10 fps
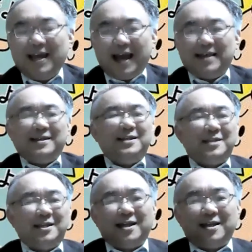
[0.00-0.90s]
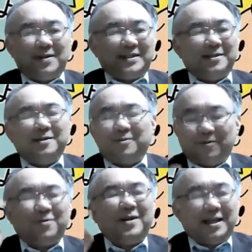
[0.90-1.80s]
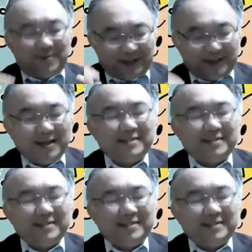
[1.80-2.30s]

はい、気に入っていただければチャンネル登録お願いします。